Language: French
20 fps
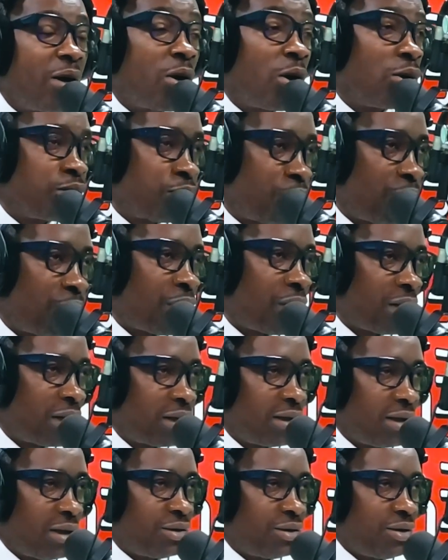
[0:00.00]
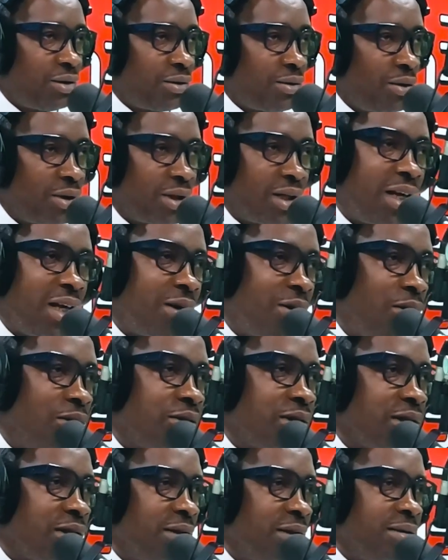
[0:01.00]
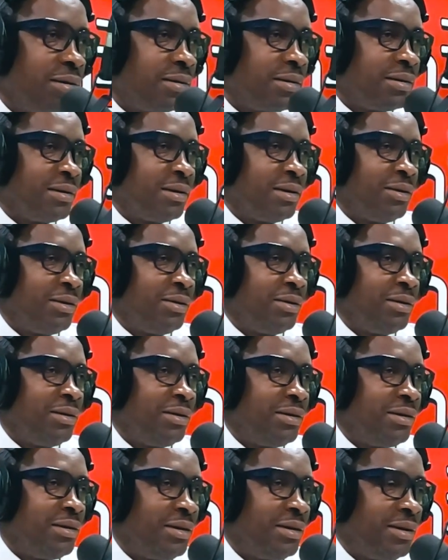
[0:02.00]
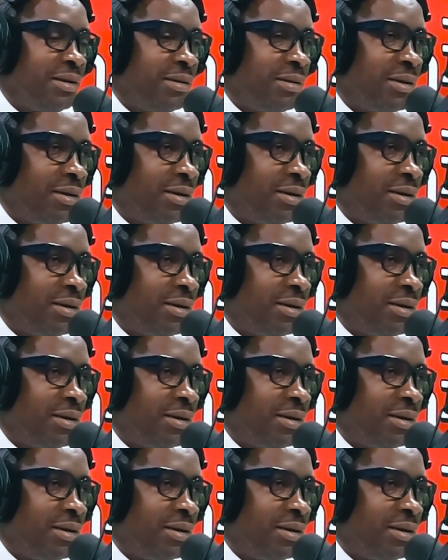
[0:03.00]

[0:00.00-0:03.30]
conteur Quand on compte les contes euh, à quel moment on